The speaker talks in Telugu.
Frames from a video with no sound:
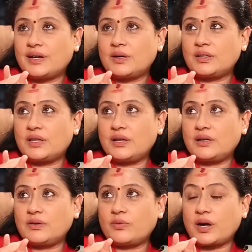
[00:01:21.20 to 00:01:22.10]
ఐ
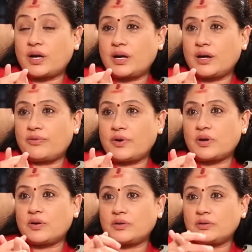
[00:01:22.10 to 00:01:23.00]
థింక్ వన్ అండ్ హాఫ్
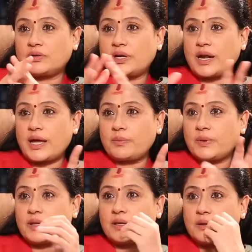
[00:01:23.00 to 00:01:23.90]
అవర్ ట్రైన్
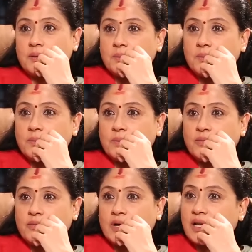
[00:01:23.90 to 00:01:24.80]
అయిపోయింది
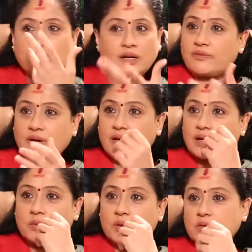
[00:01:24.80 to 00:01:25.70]
కదలనప్పుల
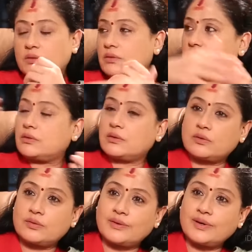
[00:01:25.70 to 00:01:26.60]
మొత్తం
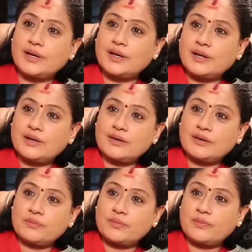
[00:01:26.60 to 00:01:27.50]

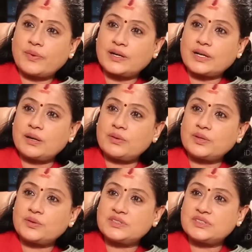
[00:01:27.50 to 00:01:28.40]
పట్టాల
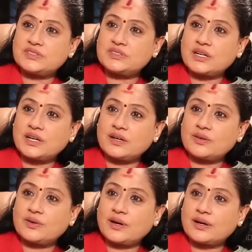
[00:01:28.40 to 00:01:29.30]
మీదకి వచ్చేసి
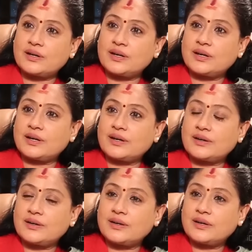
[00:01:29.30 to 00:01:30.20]
జనాలు అడ్డంగా
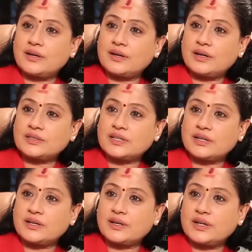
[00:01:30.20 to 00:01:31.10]

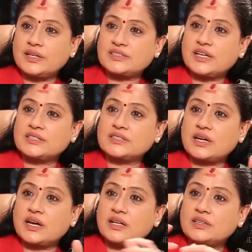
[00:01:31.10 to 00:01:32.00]
అసలు
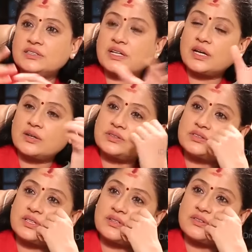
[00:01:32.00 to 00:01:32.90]
ఇసుకేస్తారు వాళ్ళంత జనాలు
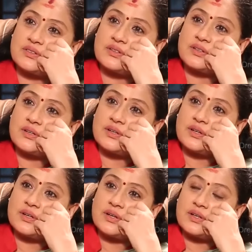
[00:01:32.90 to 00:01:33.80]
వచ్చారు
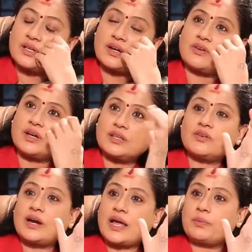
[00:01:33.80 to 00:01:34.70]
తర్వాత
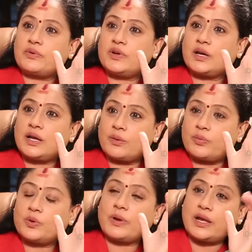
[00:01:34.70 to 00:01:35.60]
వాళ్ళు హ్యాపీ ఫీల్ అయ్యి
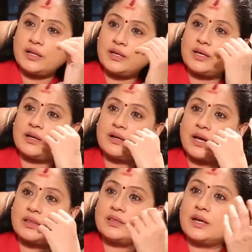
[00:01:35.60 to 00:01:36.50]
అప్పుడు బయలుదేరి
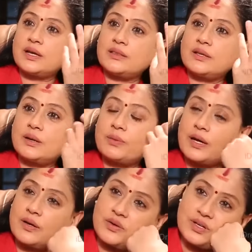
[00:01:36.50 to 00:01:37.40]
అద్దాలు గిద్దాలు
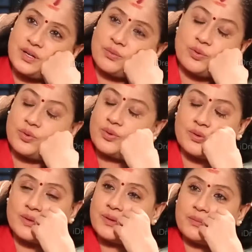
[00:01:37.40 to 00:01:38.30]
పగలగొట్టి అబ్బో
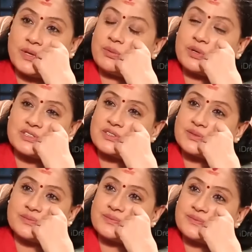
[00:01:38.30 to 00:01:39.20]

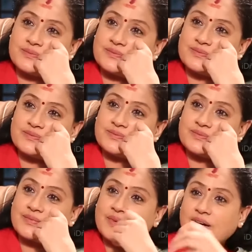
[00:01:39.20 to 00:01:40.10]
బీభత్సం
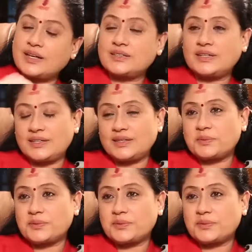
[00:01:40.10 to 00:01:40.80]
అలా జరిగింది